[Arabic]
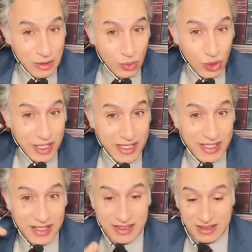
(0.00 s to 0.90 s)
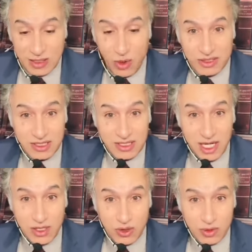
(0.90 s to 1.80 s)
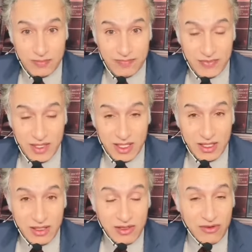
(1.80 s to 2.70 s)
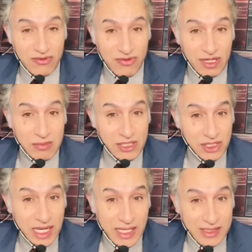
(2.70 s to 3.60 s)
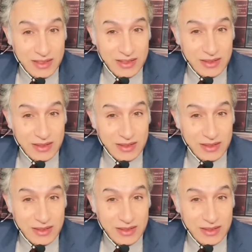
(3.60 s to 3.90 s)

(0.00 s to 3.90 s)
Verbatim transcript: المخيخ عند لوحة التحكم في المشاعر